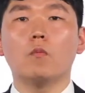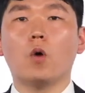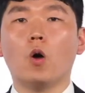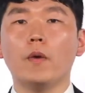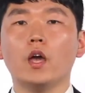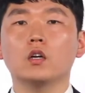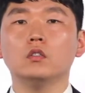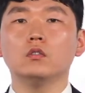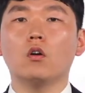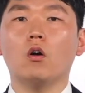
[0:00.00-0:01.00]
법에
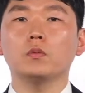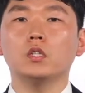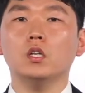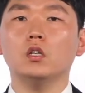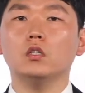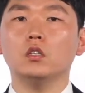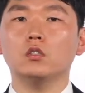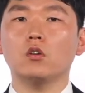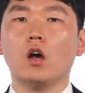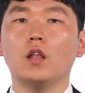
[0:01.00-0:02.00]
근거 없이
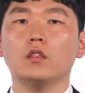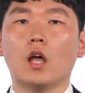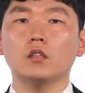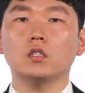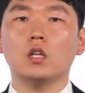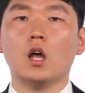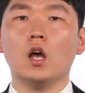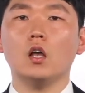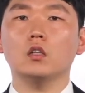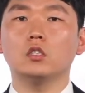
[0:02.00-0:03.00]
특정한
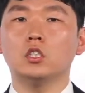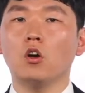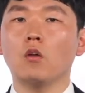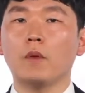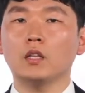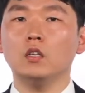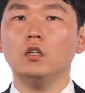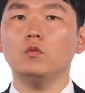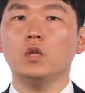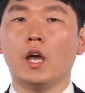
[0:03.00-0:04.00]
단체나
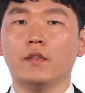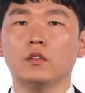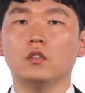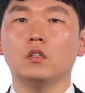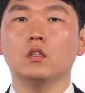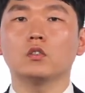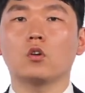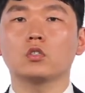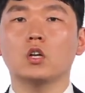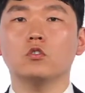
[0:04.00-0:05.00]
지역만을 위한
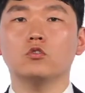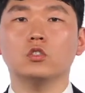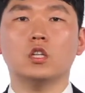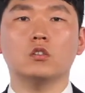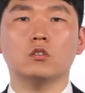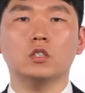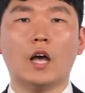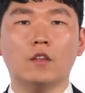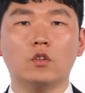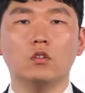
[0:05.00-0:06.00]
정책을 추진해서는
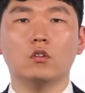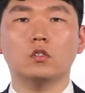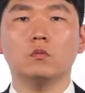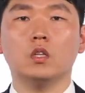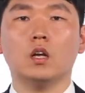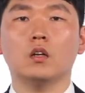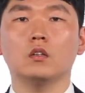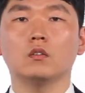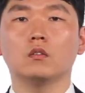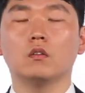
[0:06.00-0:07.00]
안 되는 것입니다.
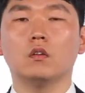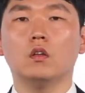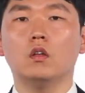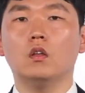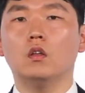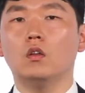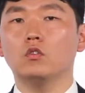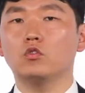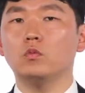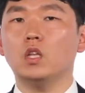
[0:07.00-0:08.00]

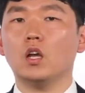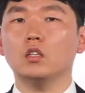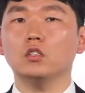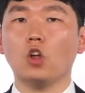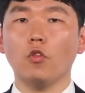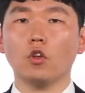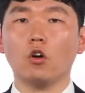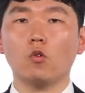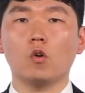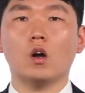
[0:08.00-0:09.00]
주민에게는
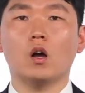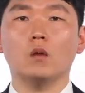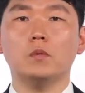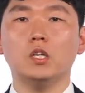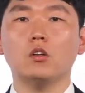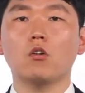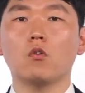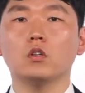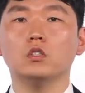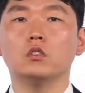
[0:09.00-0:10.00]
선거권과
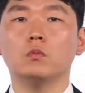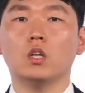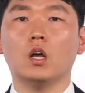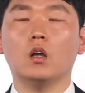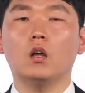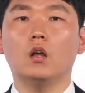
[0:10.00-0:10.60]
피선거권이 있습니다.